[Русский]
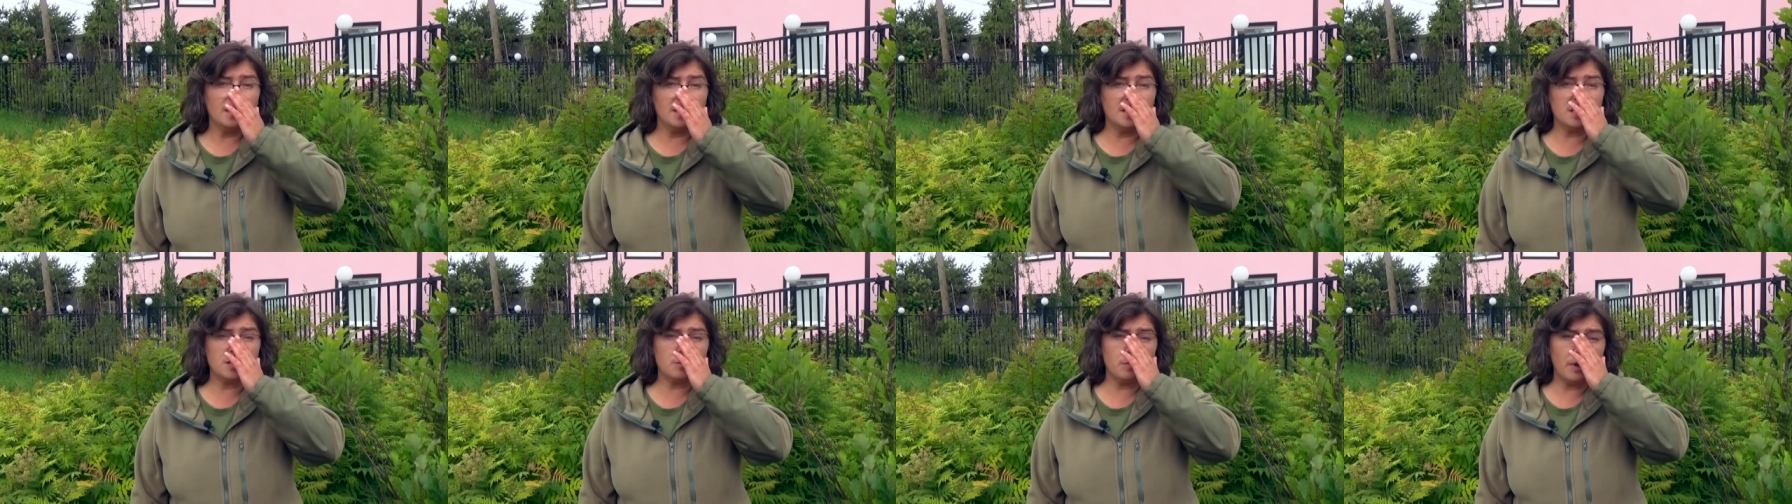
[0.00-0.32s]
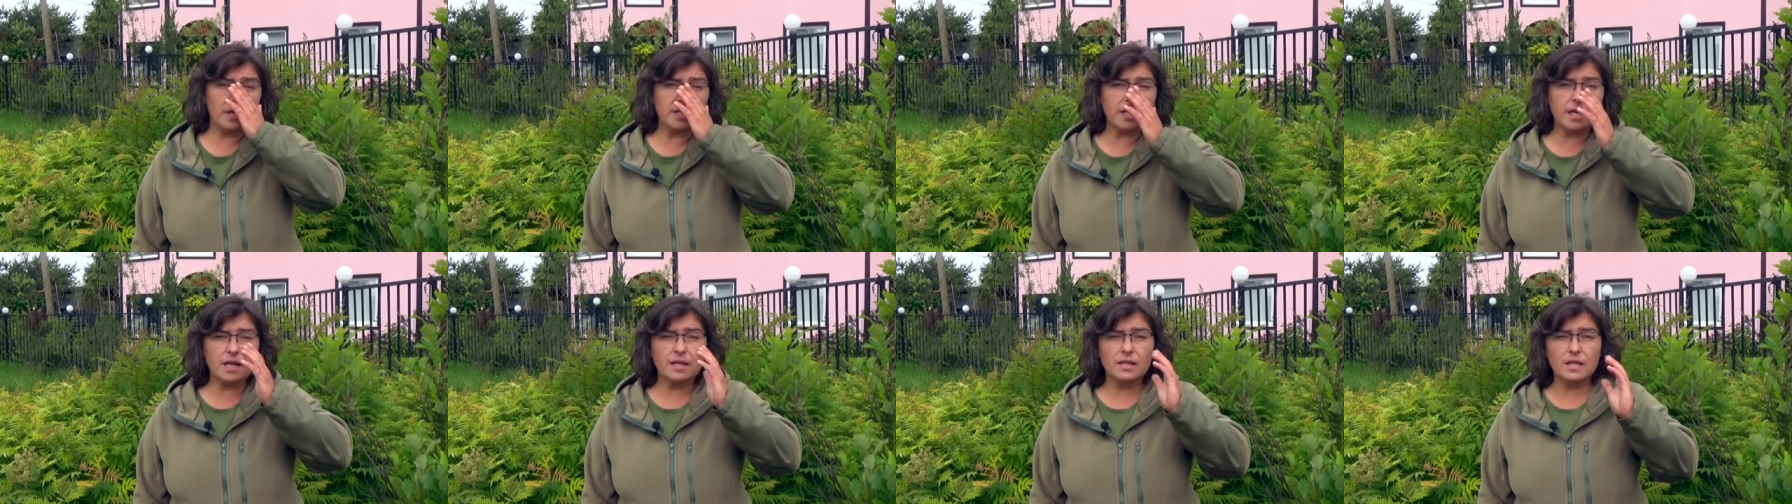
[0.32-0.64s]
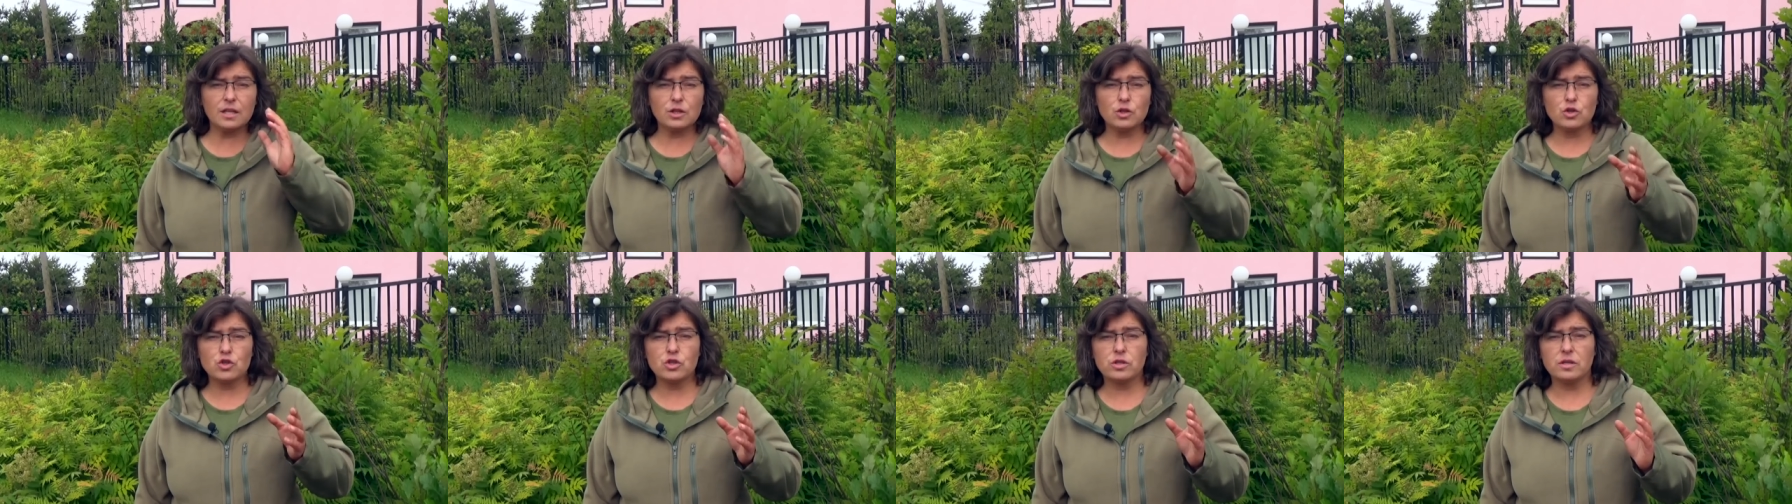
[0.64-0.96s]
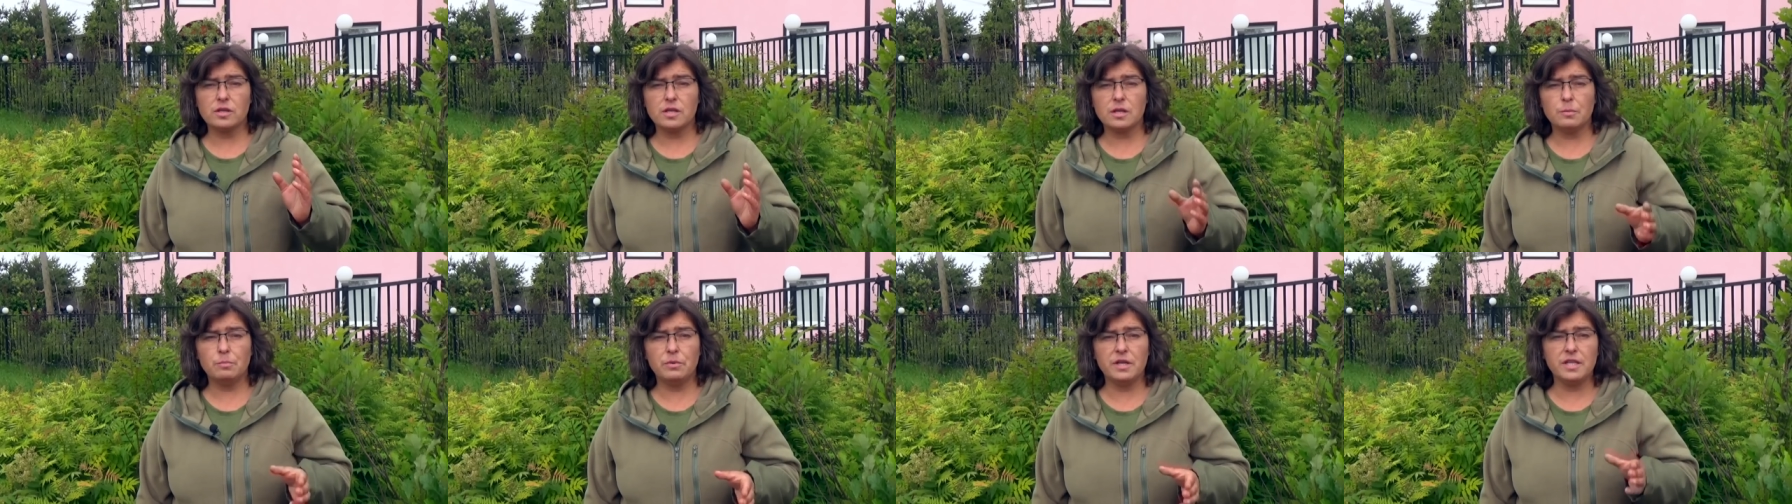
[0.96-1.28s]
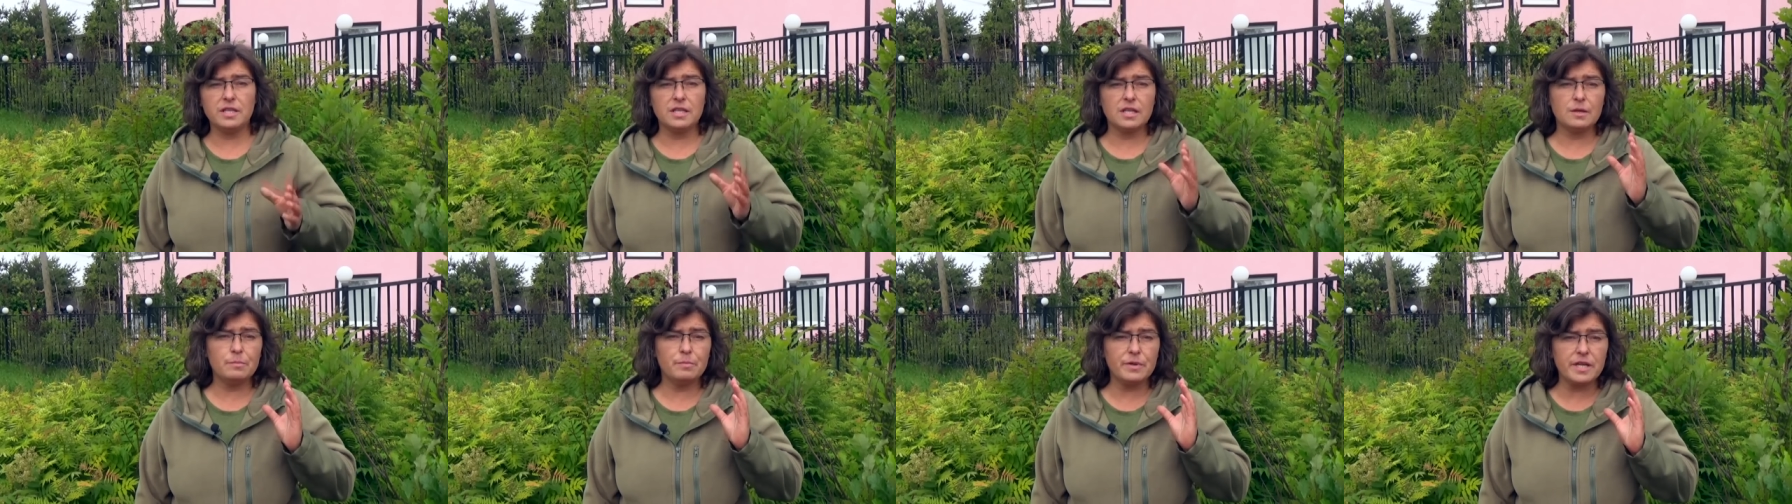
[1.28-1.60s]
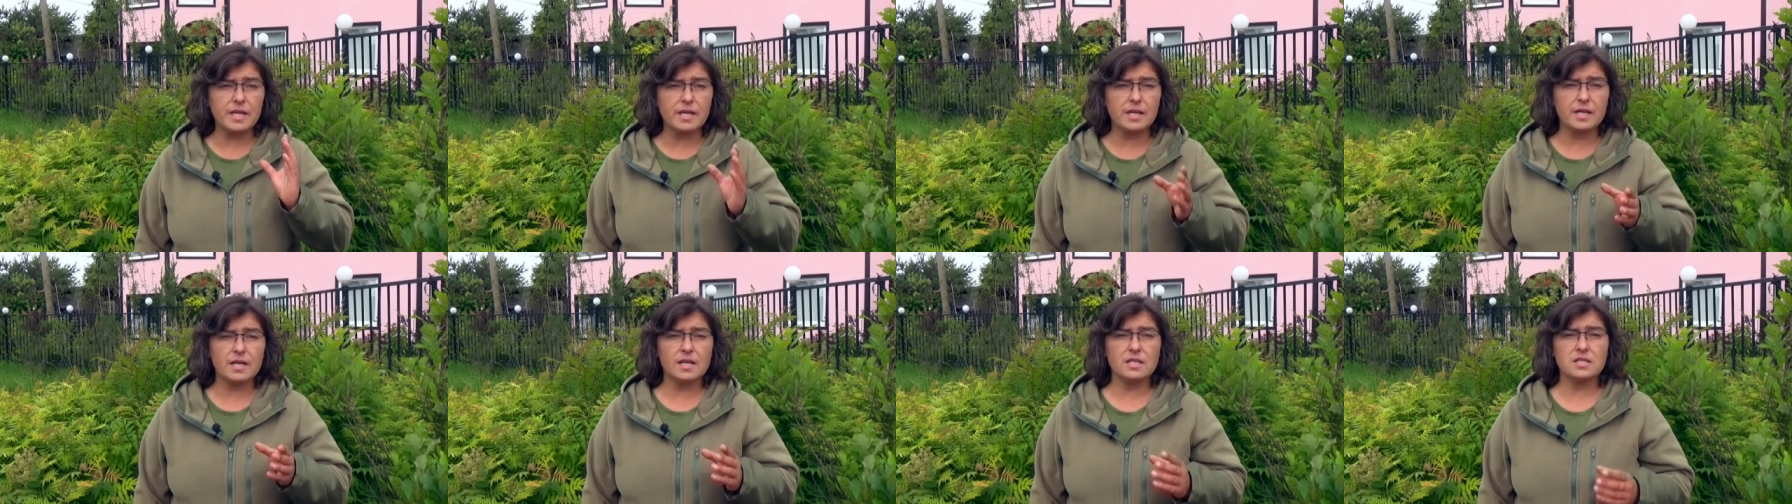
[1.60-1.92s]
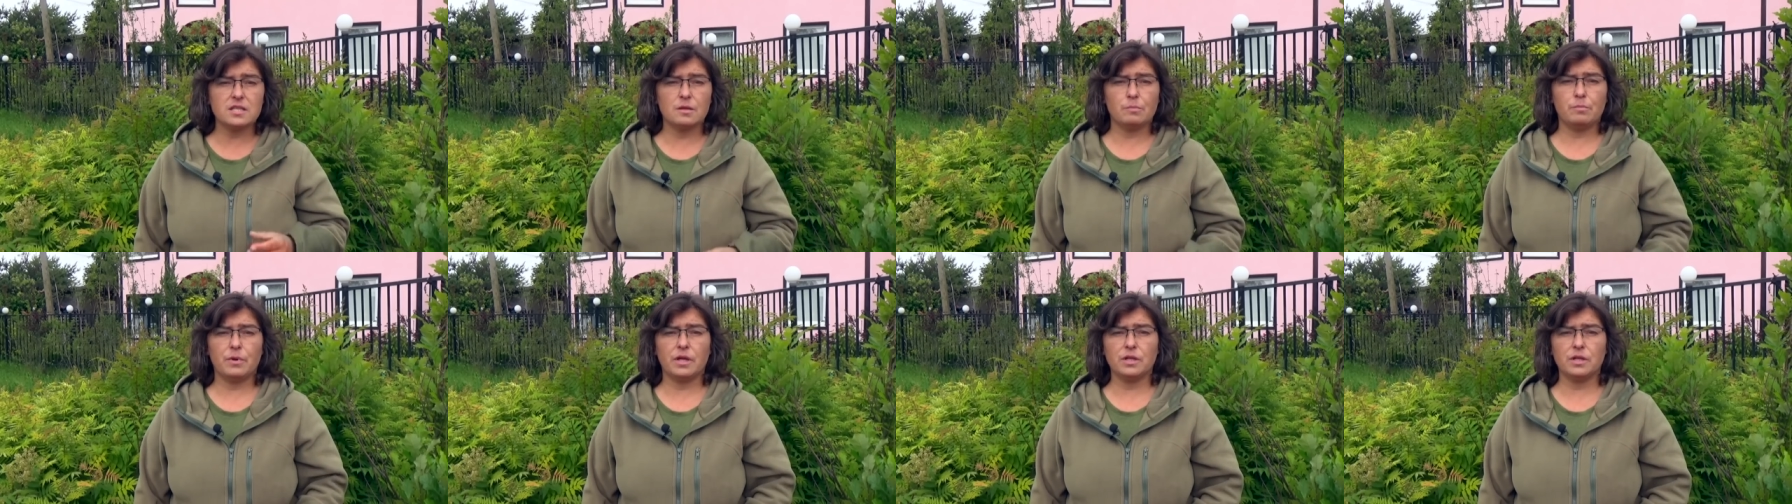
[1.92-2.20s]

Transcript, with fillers: Несмотря на то, что рябинник прекрасно